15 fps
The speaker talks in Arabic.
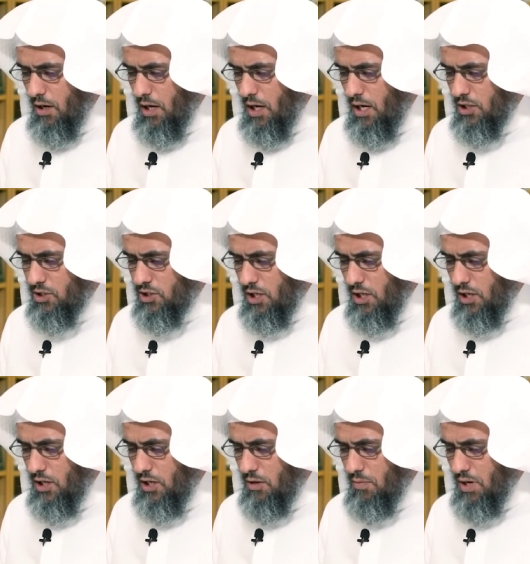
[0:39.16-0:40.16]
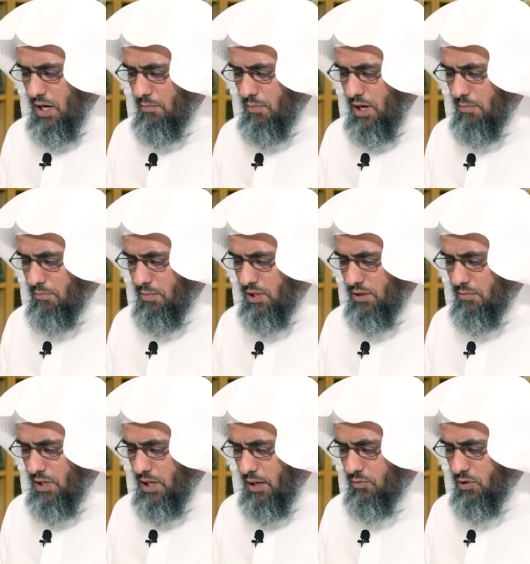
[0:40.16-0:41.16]
قال الشيخ الامام محمد
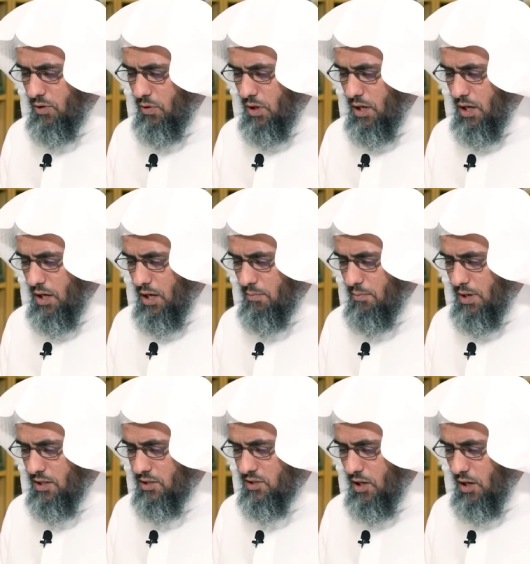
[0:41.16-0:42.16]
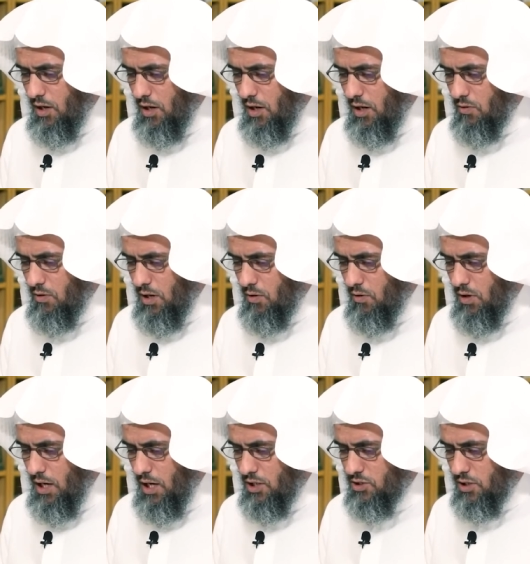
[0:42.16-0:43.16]
بن عبد الوهاب اجزل الله له
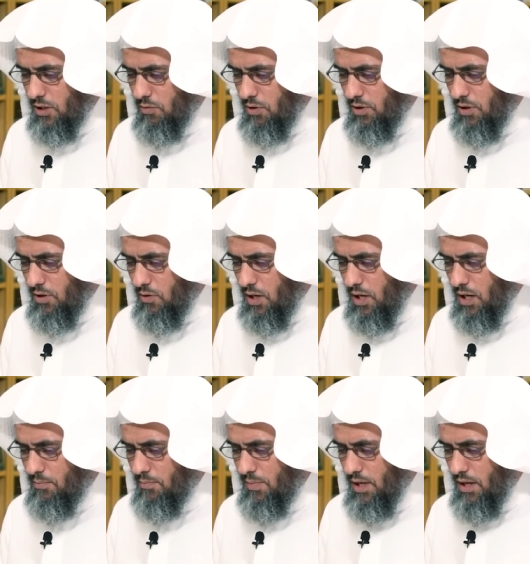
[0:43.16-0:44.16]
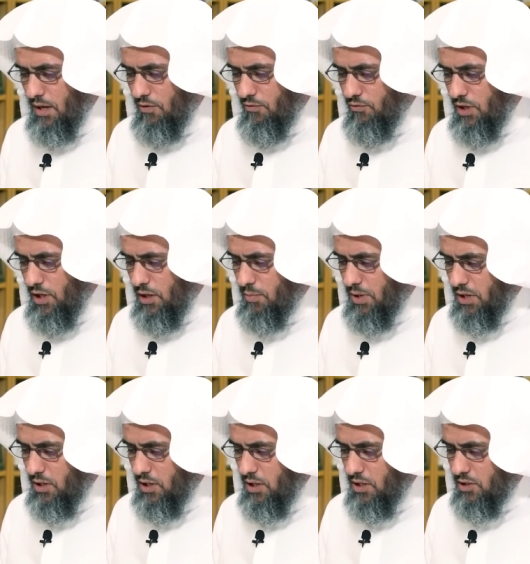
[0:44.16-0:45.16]
الاجر والثواب في
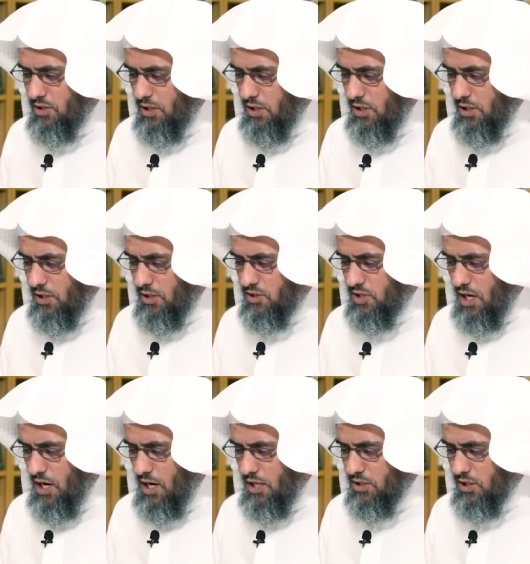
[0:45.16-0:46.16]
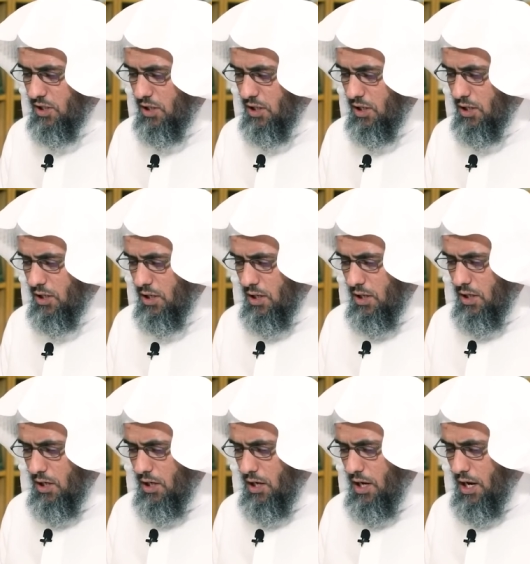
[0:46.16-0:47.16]
بقيه رسالته
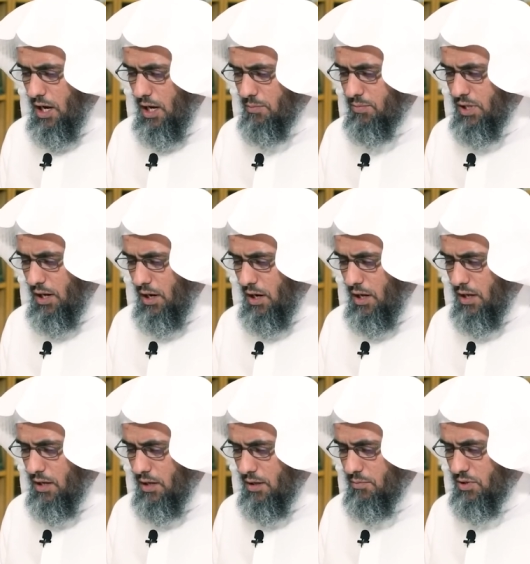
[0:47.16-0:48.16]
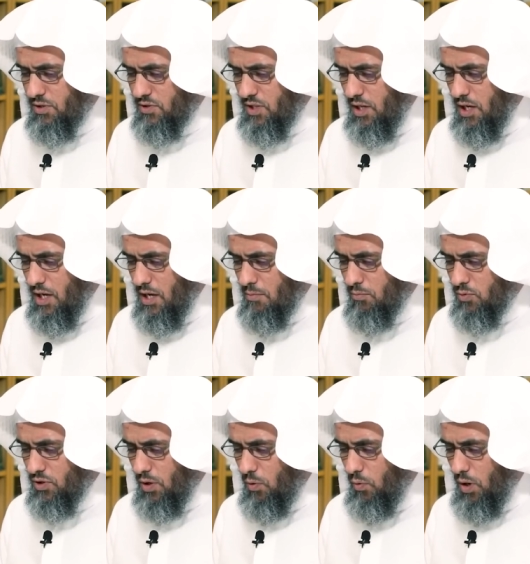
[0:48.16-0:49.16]
الى عبد الله بن سحيم
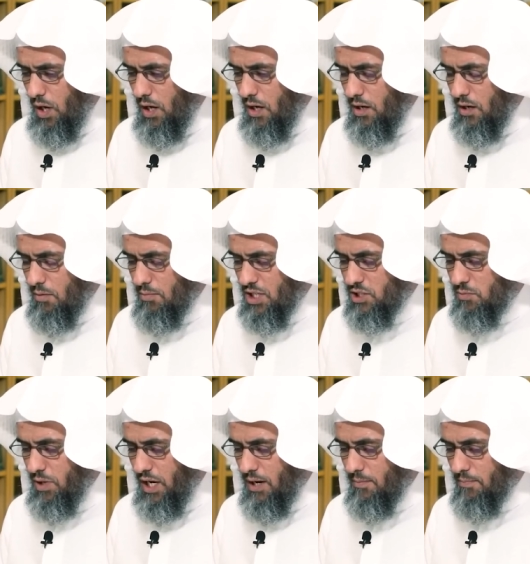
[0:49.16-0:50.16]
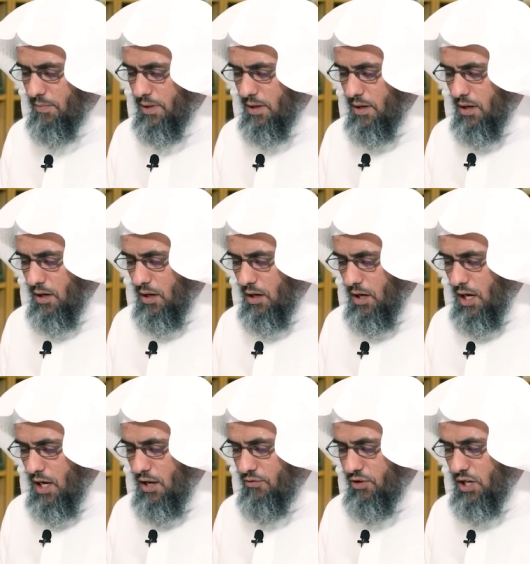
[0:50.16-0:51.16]
مطوع اهل المجمعه.
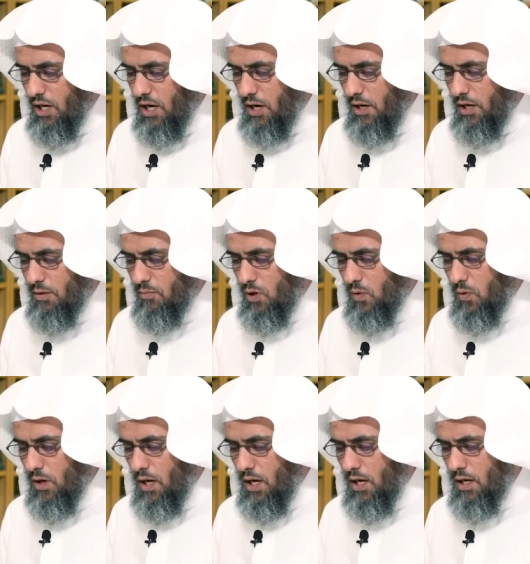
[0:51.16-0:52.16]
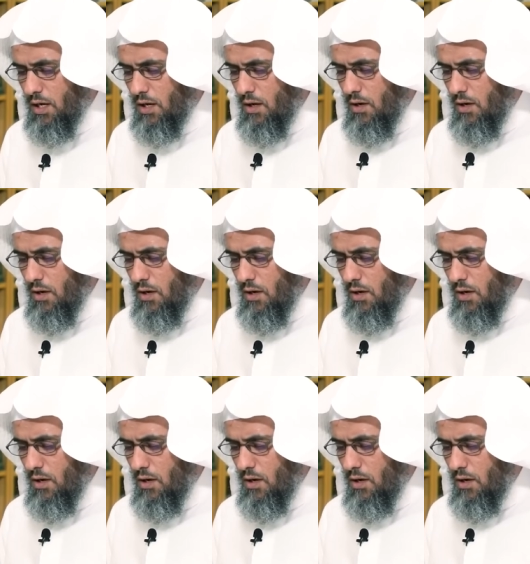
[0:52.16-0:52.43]
قال فيها رحمه الله: